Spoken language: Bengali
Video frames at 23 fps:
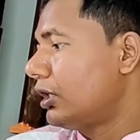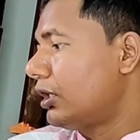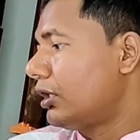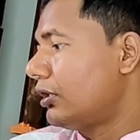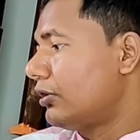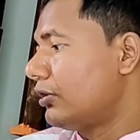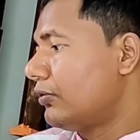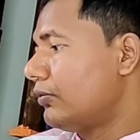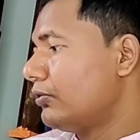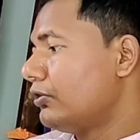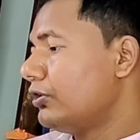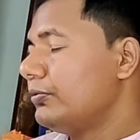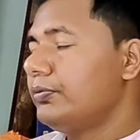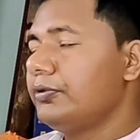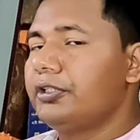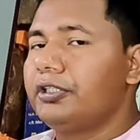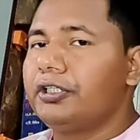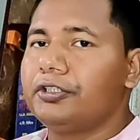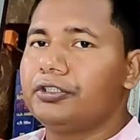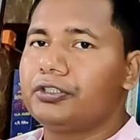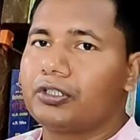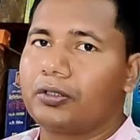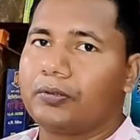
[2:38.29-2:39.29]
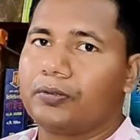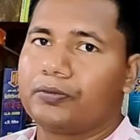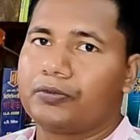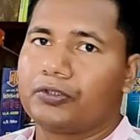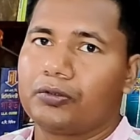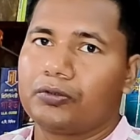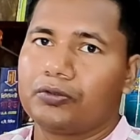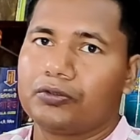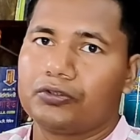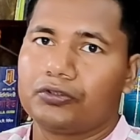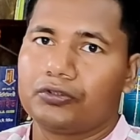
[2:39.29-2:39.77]
আর নবদ্বীপের এই সব
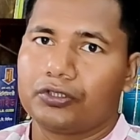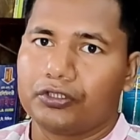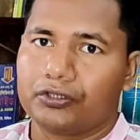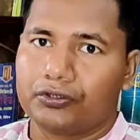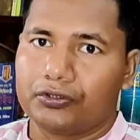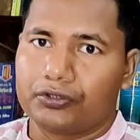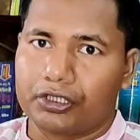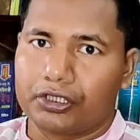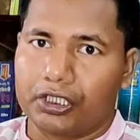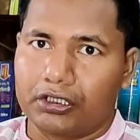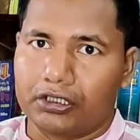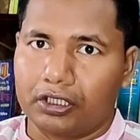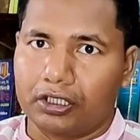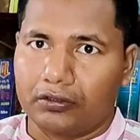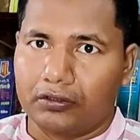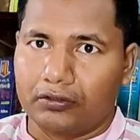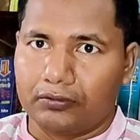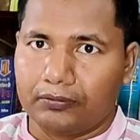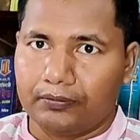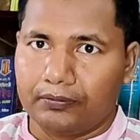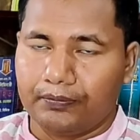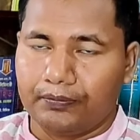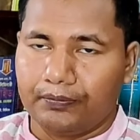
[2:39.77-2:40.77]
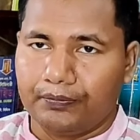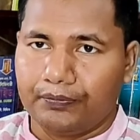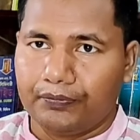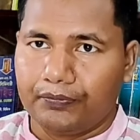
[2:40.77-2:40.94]
সমস্ত কিছু সাজানো